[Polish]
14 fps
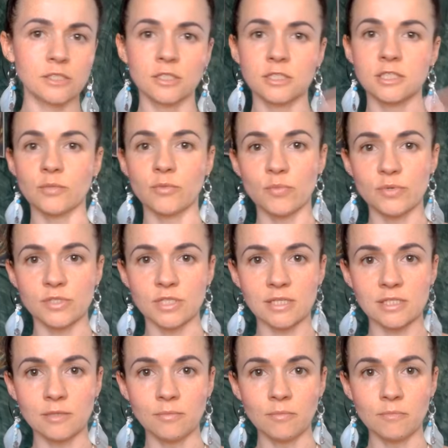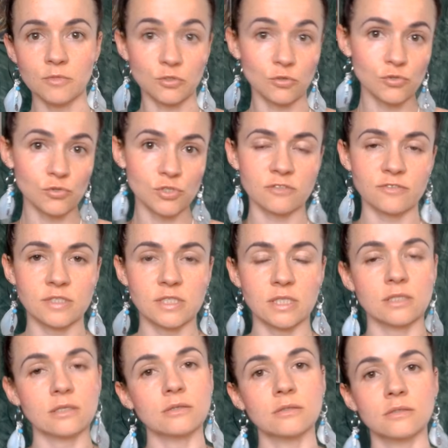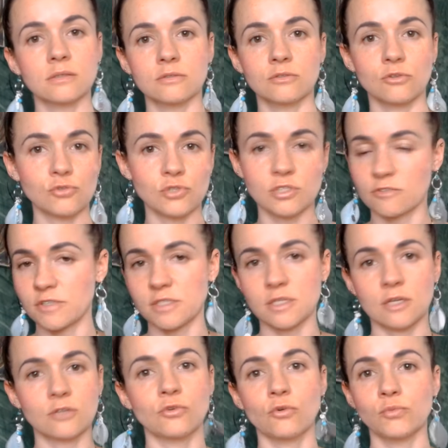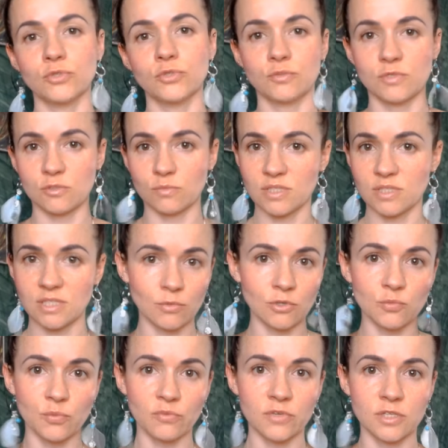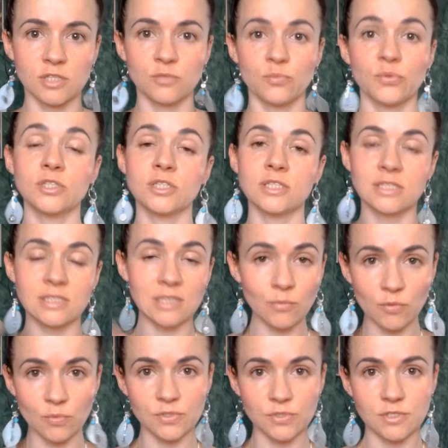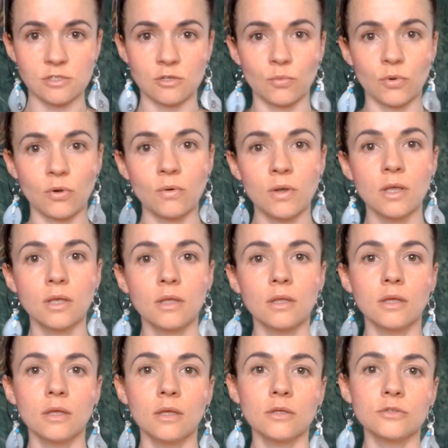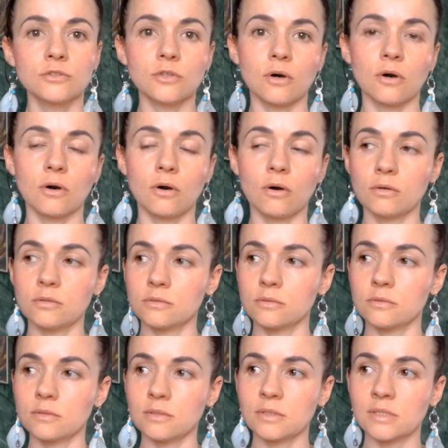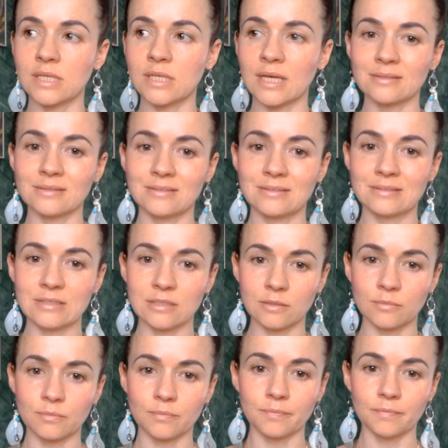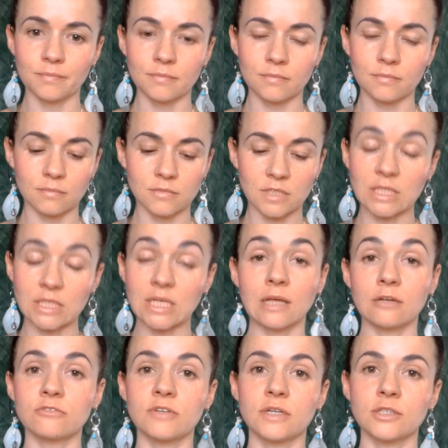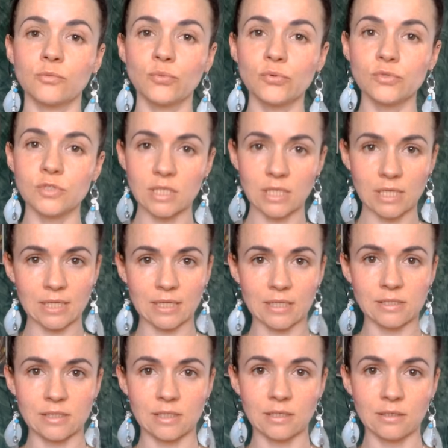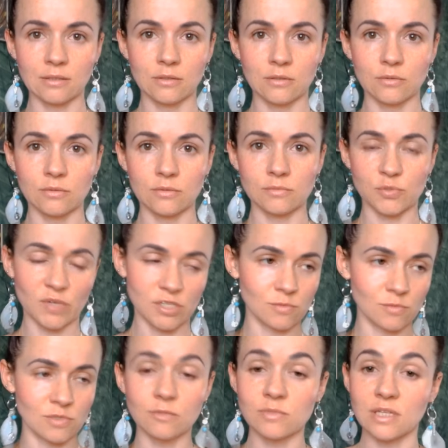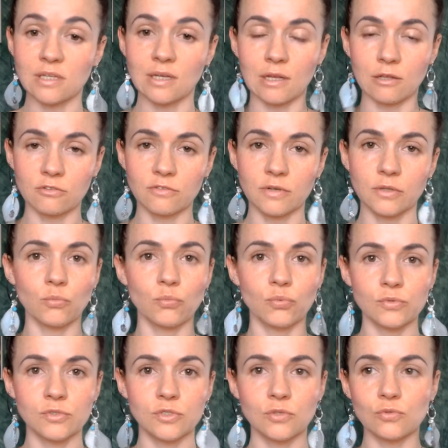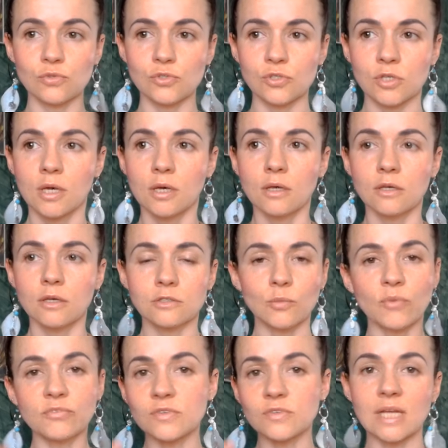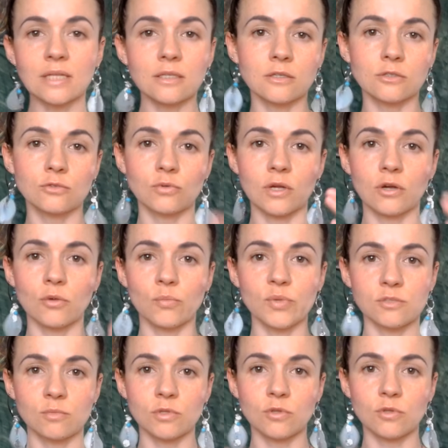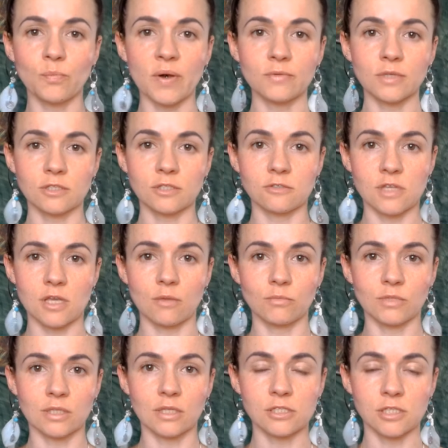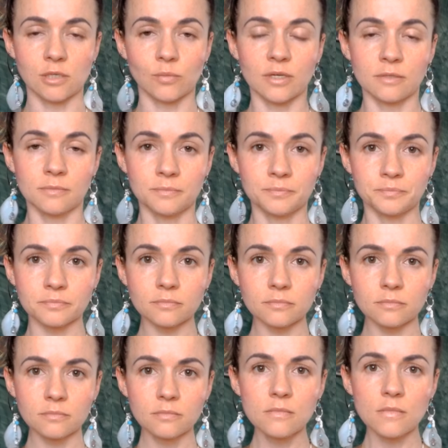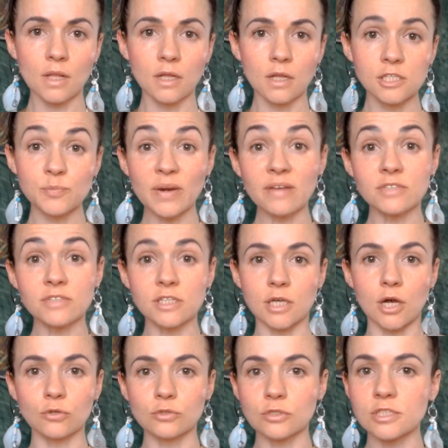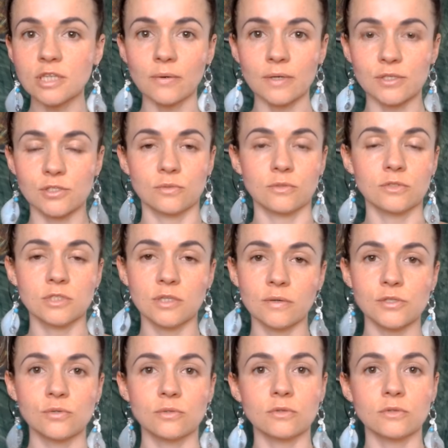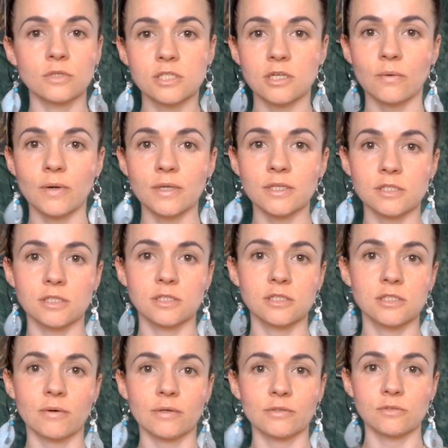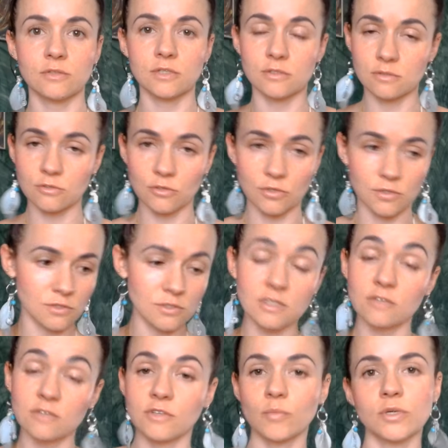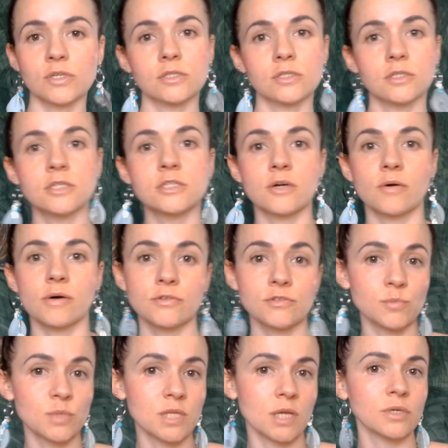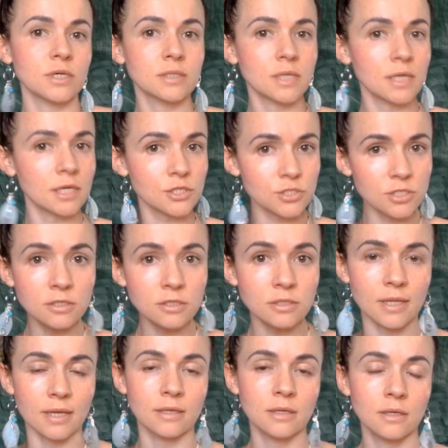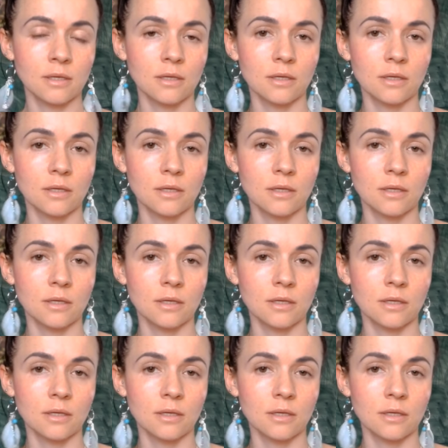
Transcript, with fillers: Czy chcemy być razem? No to już jest kwestia, to, to już jest kwestia, którą musimy sobie sami odpowiedzieć, bo jeśli chcemy być ze sobą, to za tym, za deklarowaniem pójdzie deklaracja, przepraszam, za tym zadeklarowaniem pójdzie już zobowiązanie, którego będziemy dopełniać wzajemnie dla siebie. I sprawdzać, jak ono działa, czy ono działa, czy ono nie działa. Jeżeli działa, to, je, to je zostawiamy, jeśli nie działa, to zmieniamy je na jakieś inne.